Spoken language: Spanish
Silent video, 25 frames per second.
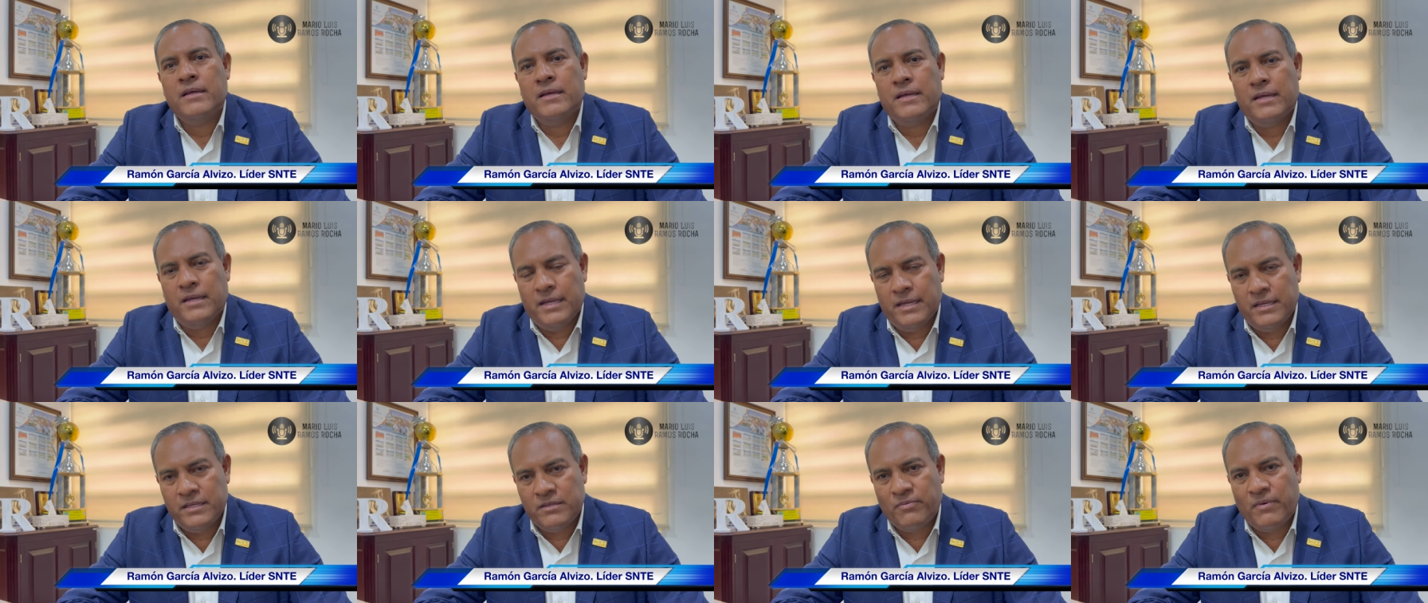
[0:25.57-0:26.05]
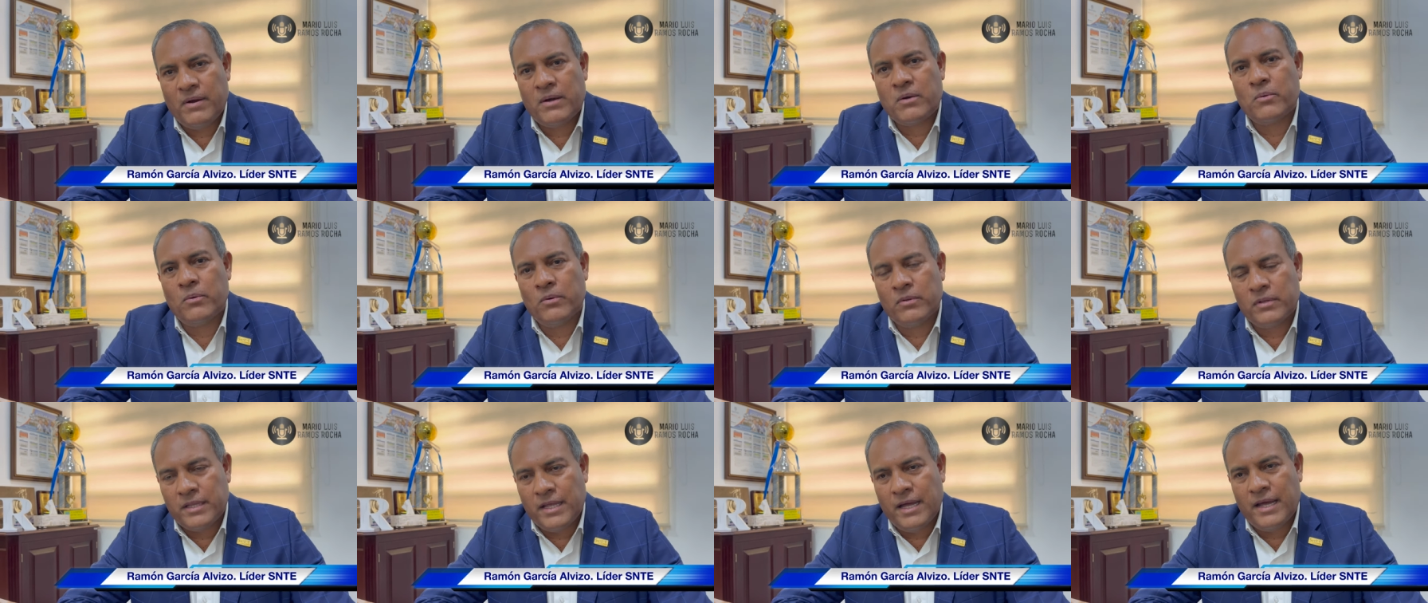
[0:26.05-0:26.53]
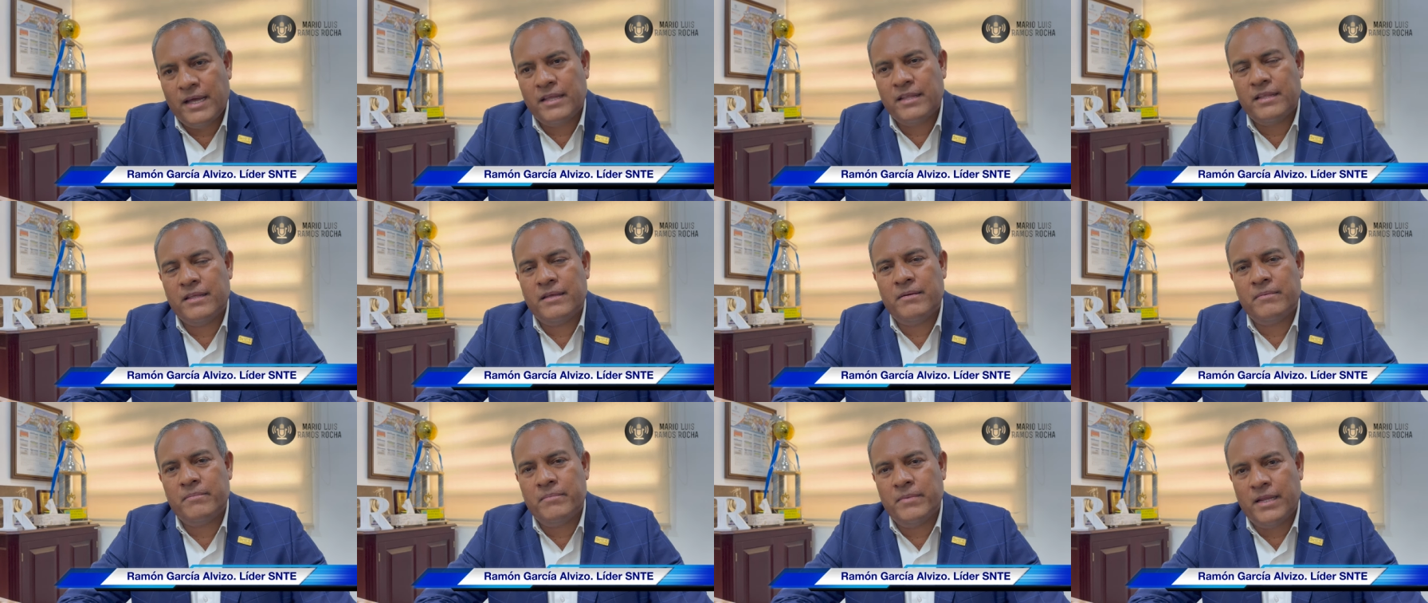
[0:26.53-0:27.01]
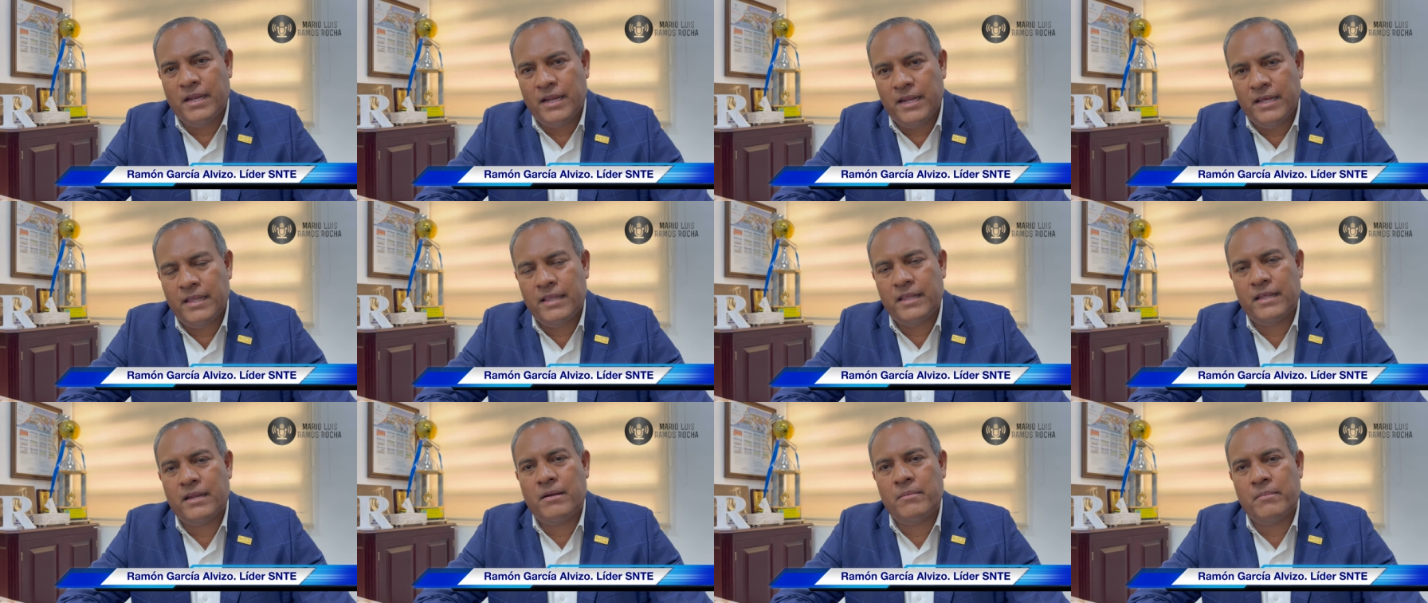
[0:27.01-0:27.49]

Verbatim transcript: Es facultad de mi líder,